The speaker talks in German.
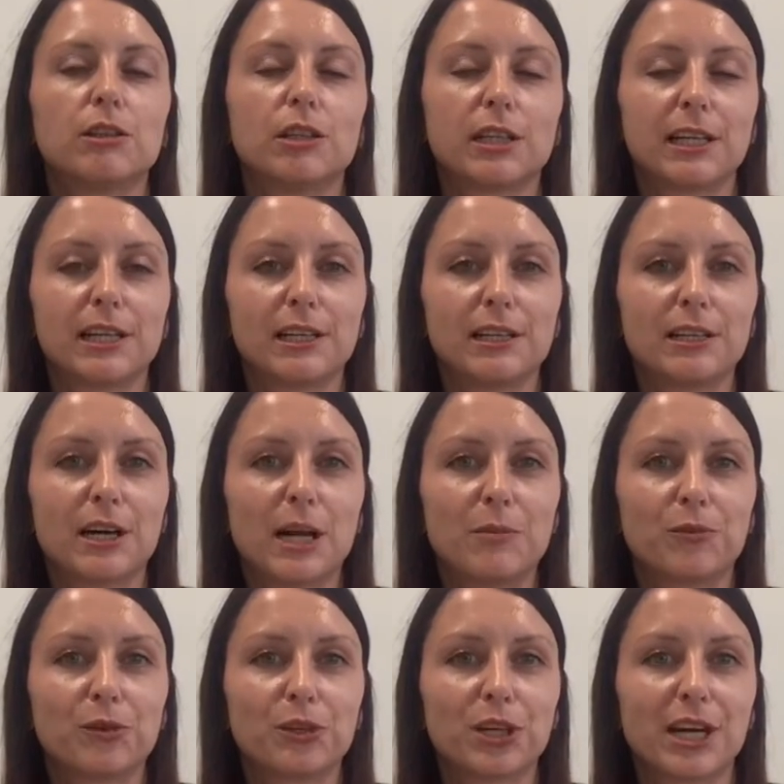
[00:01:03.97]
in der Regel
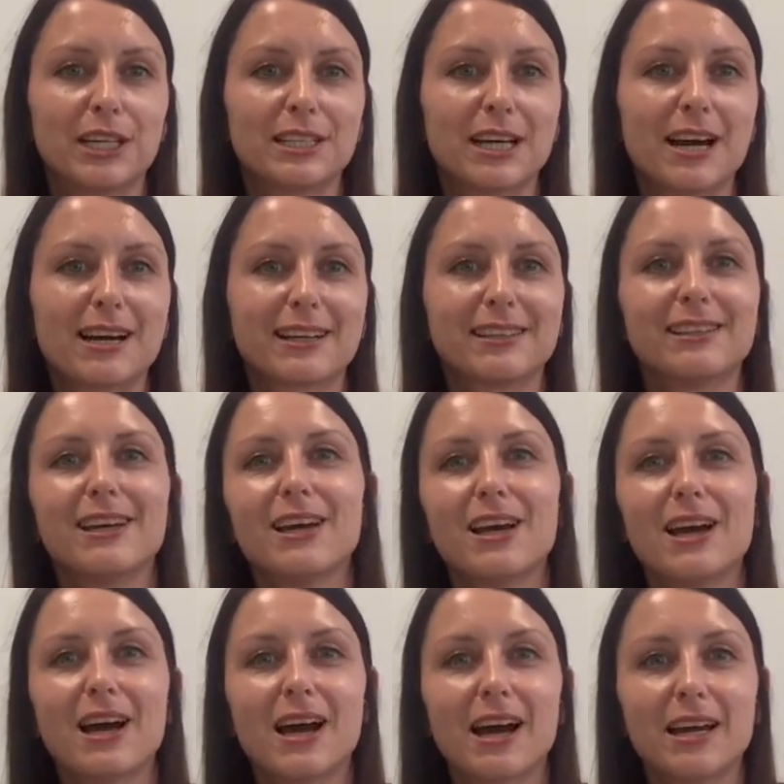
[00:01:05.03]
innerhalb von drei Tagen,
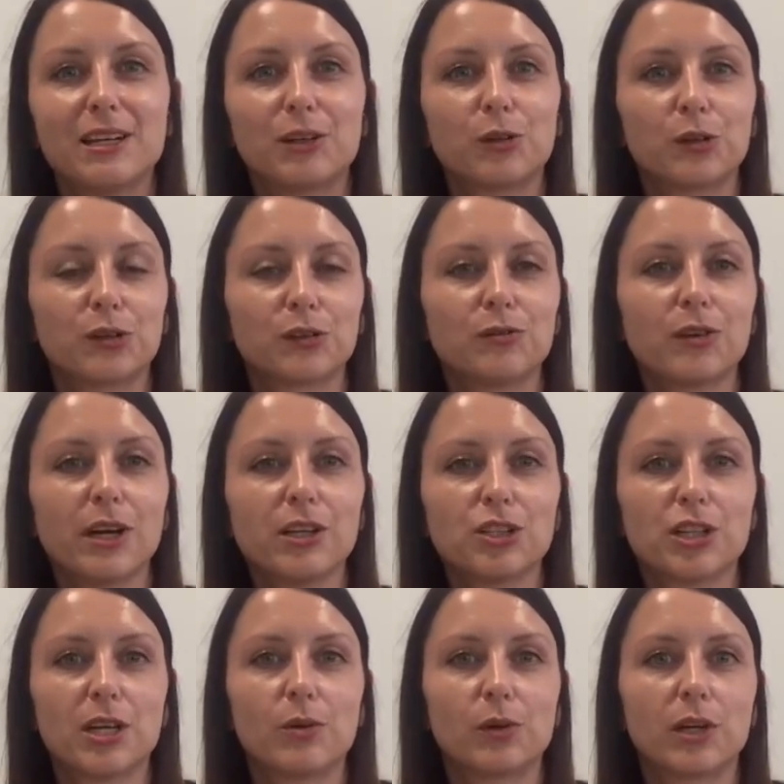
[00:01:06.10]
eine kostenfreie
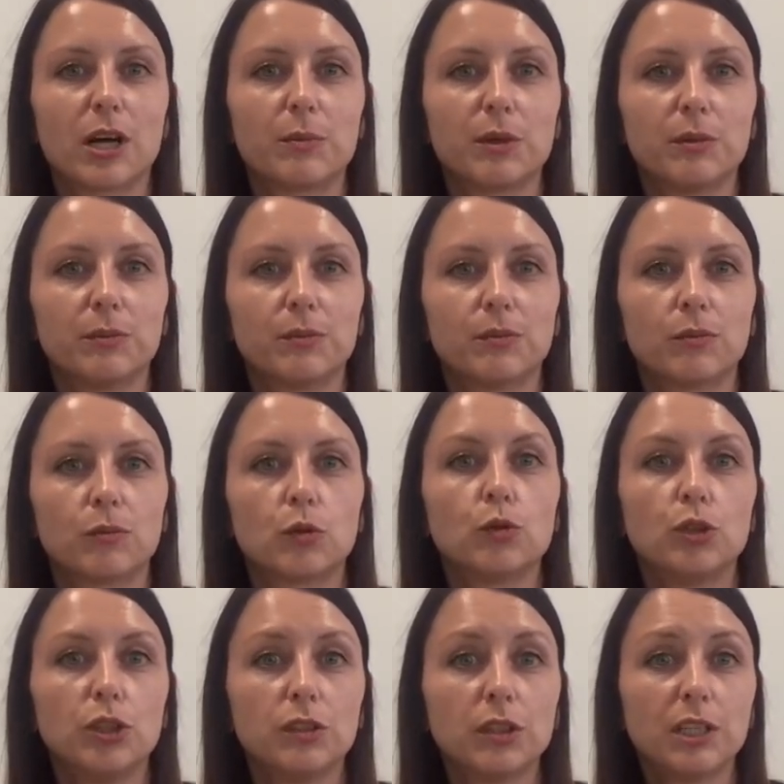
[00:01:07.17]
Stellungnahme.
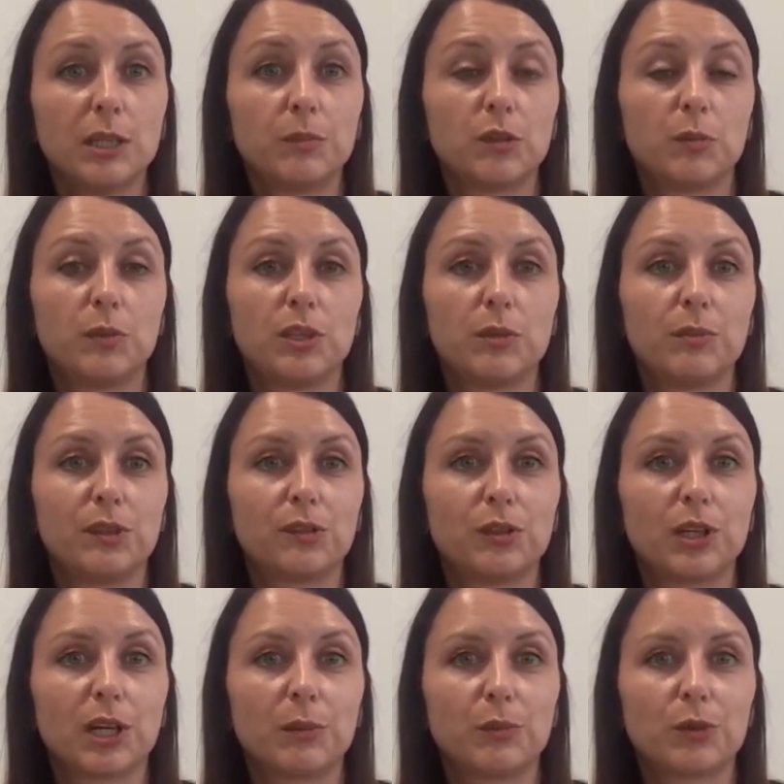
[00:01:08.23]
Und diese nehmen Sie bitte mit zu
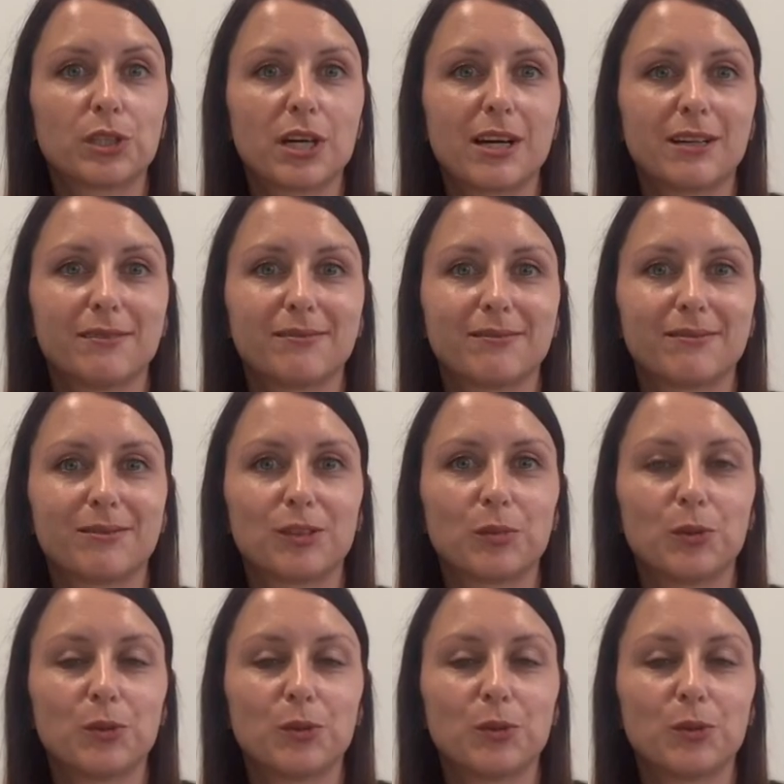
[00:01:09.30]
Ihrem Notar zur